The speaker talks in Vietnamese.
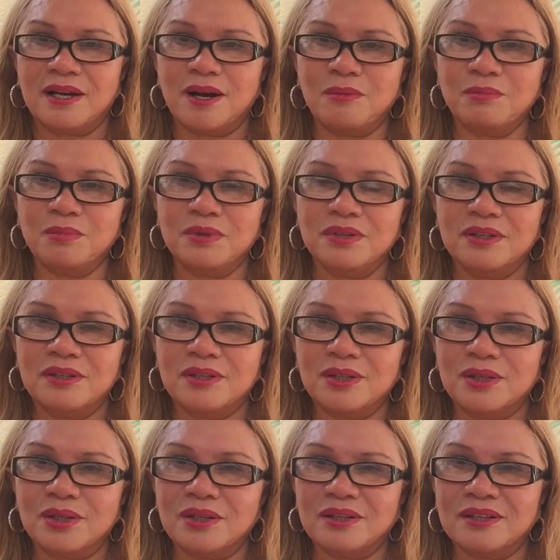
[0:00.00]
không
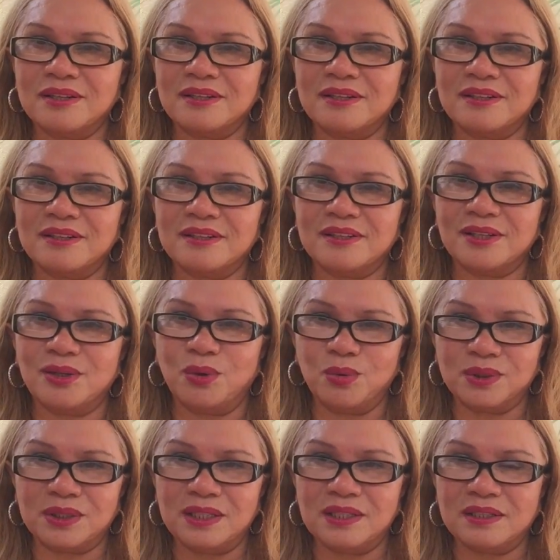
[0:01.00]

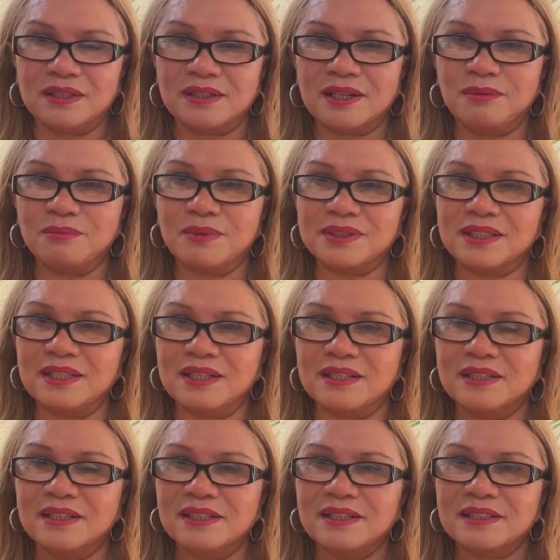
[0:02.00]
đủ tiền không có
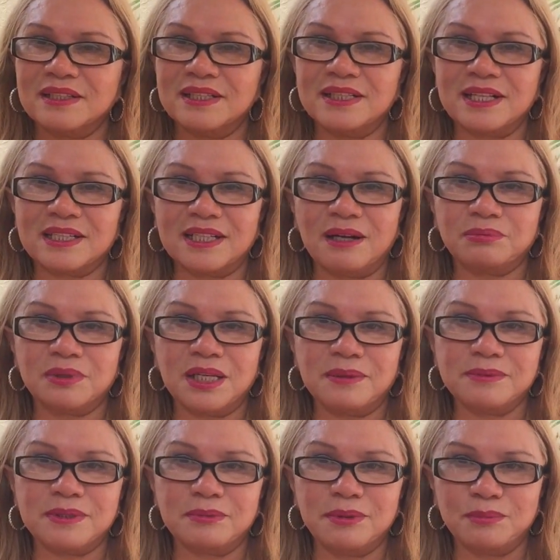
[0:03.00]
tiền để đặt cọc thì
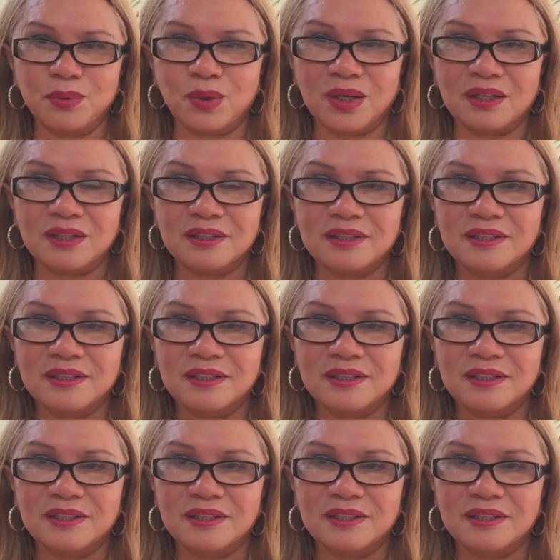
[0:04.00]
làm sao mình mua